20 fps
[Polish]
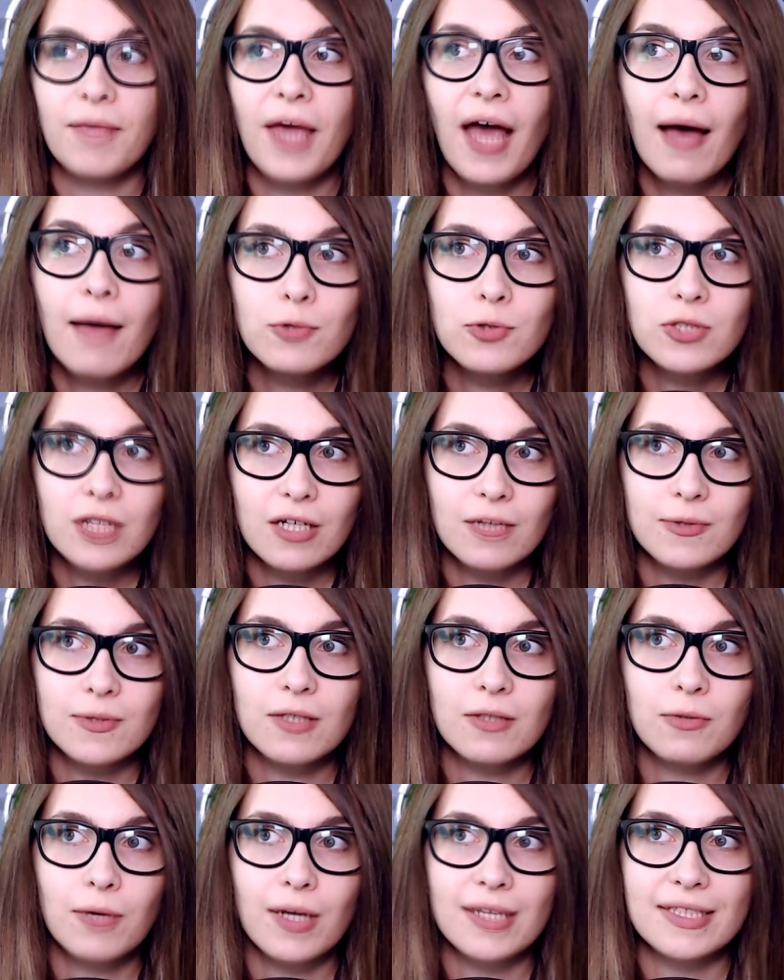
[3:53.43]
miałam już taką
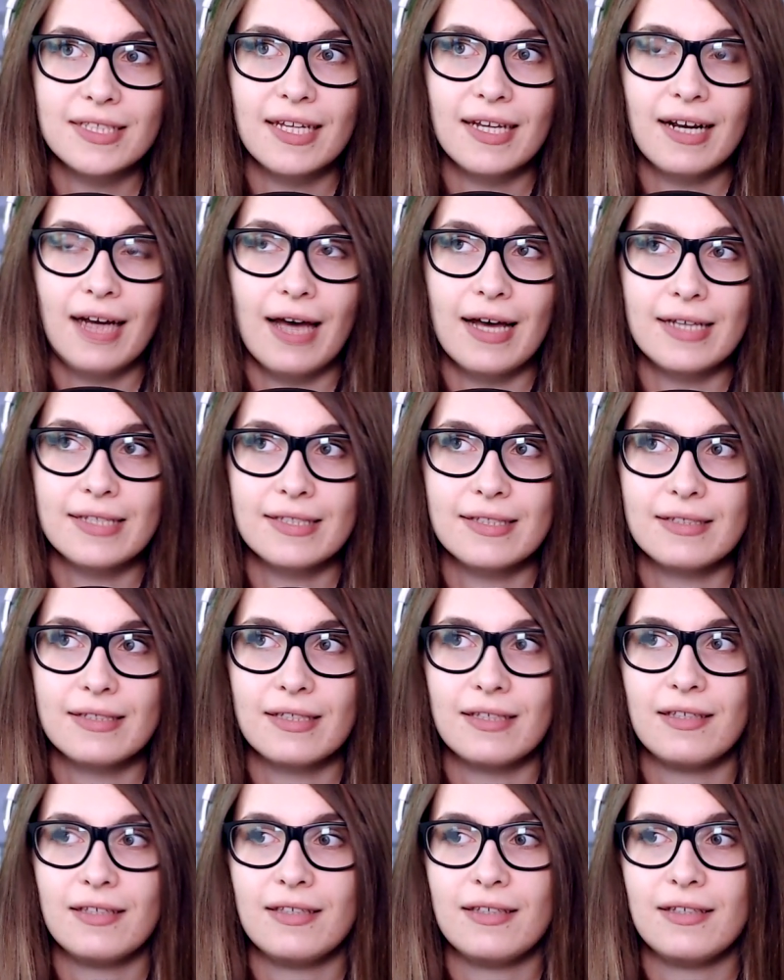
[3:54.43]
sytuację raz
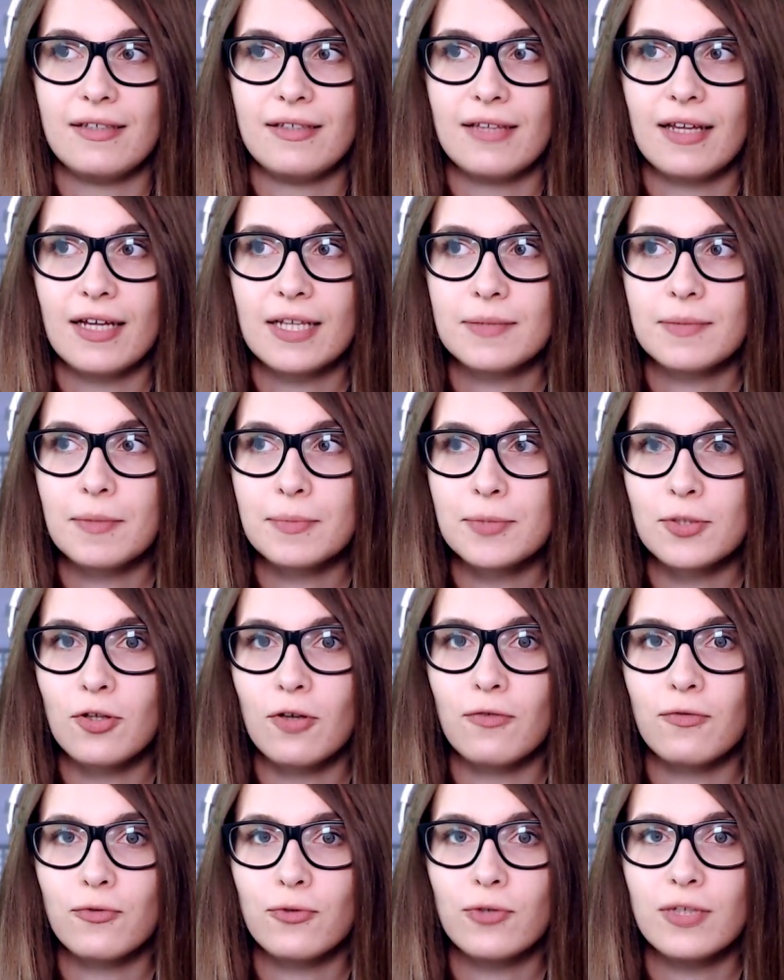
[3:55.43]
i teraz mam
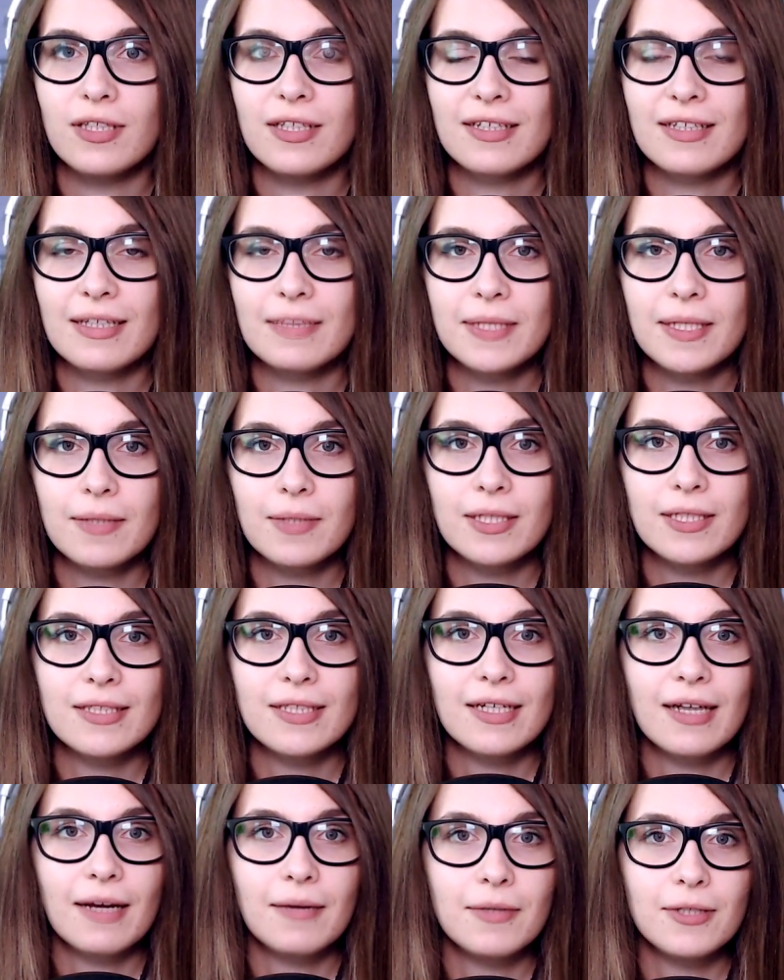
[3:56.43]
znowu i tak napisałam na
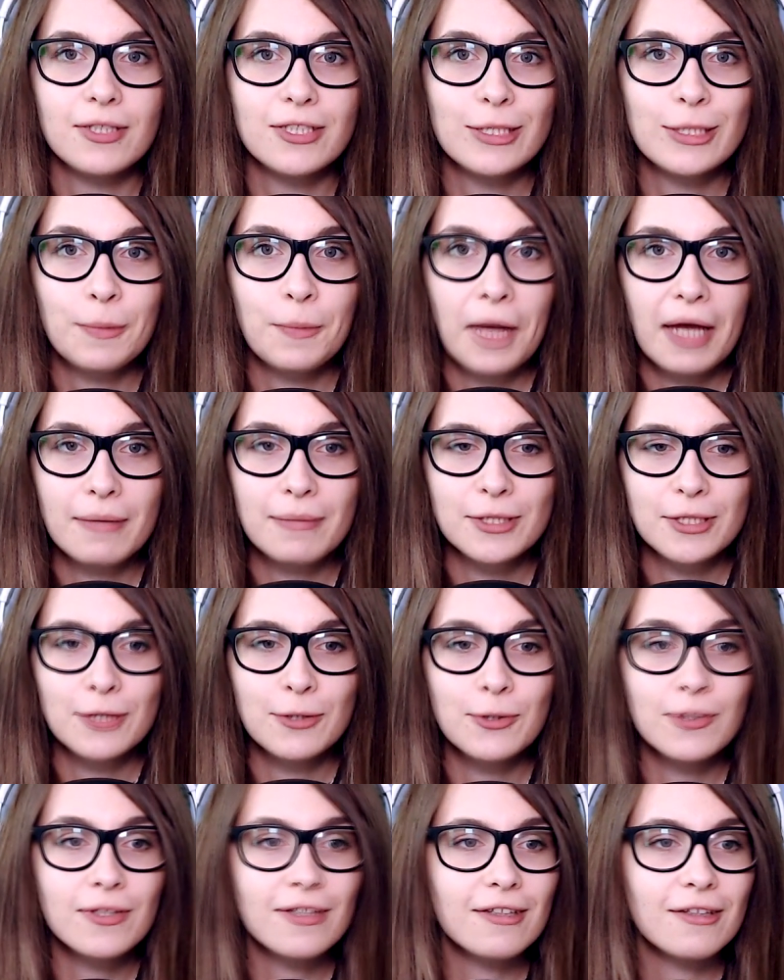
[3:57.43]
Instagramie i się śmiałam, że
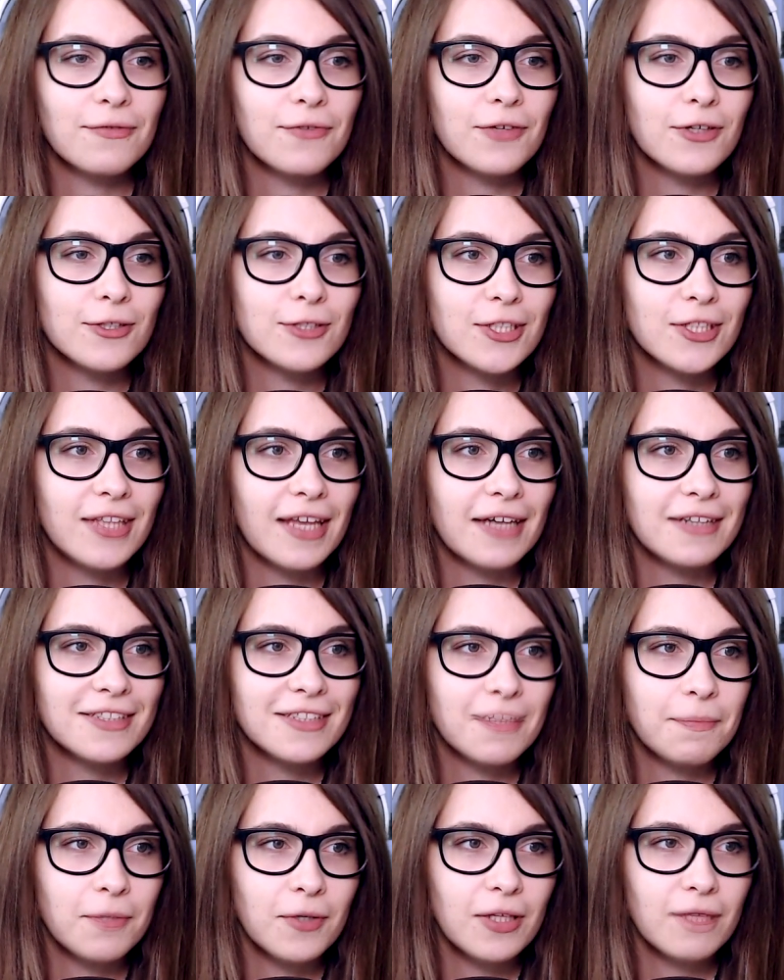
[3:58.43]
kurde, to wychodzi tak,
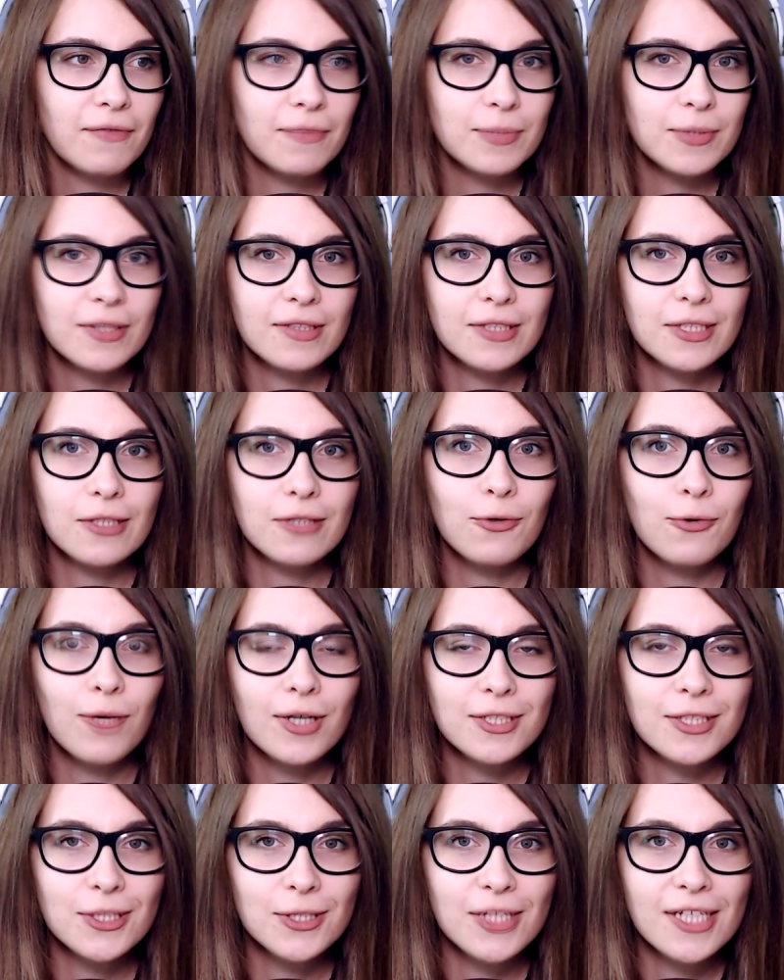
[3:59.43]
że ja powinnam wam co tydzień
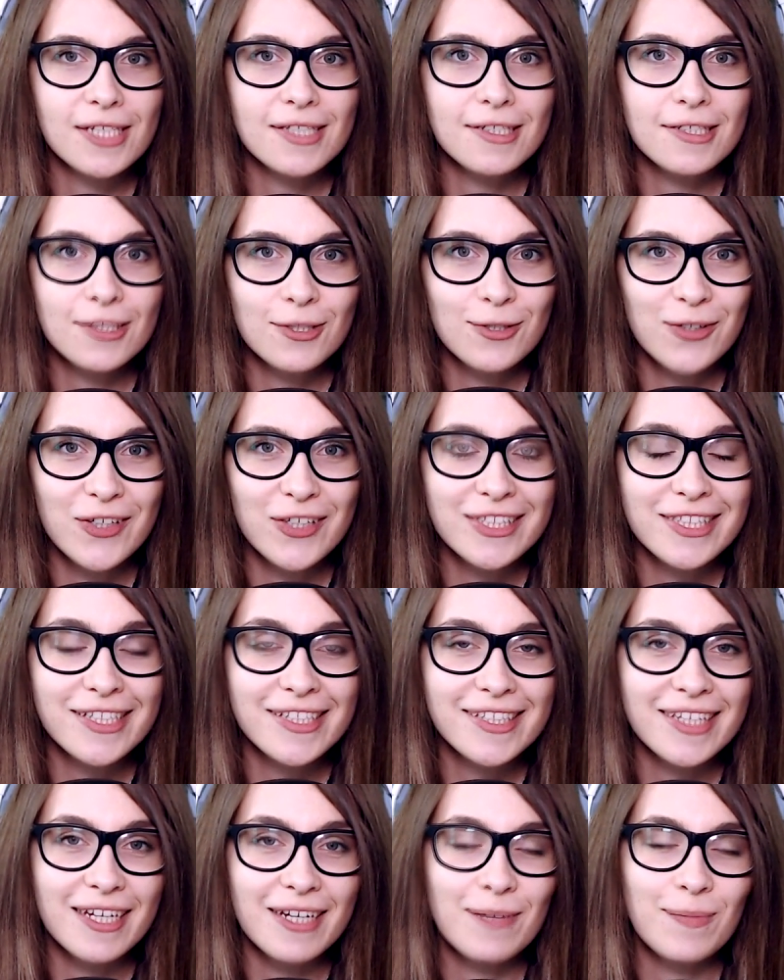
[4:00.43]
ogłaszać, że ja zrezygnuję z
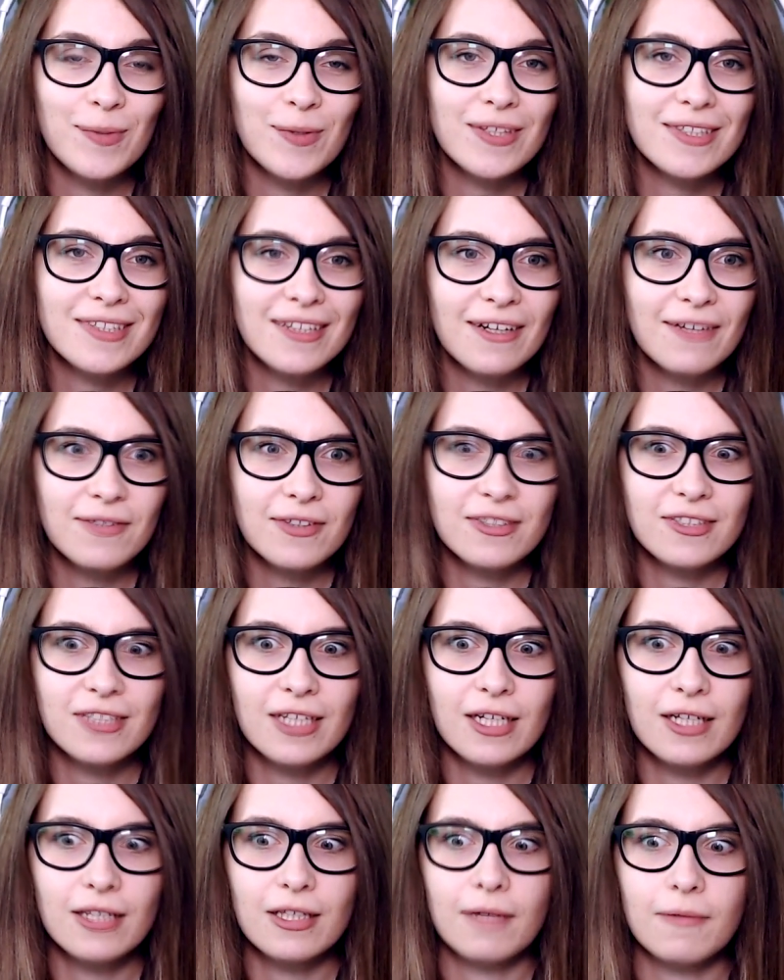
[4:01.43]
tej serii, bo ta seria wtedy się
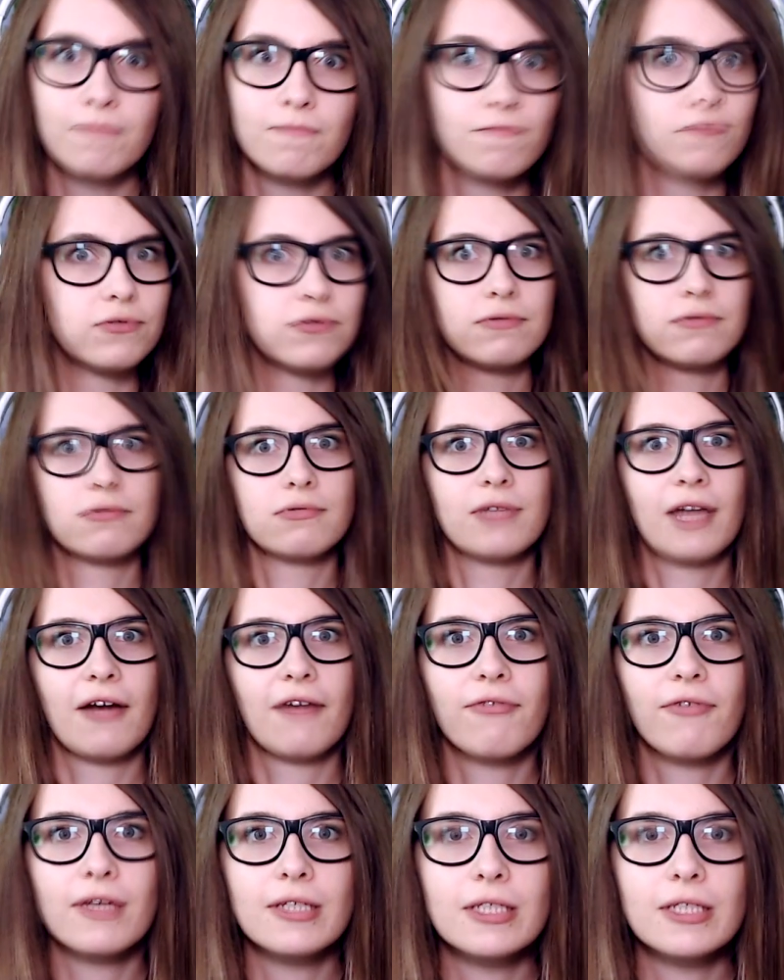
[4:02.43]
nagle tak pff, jak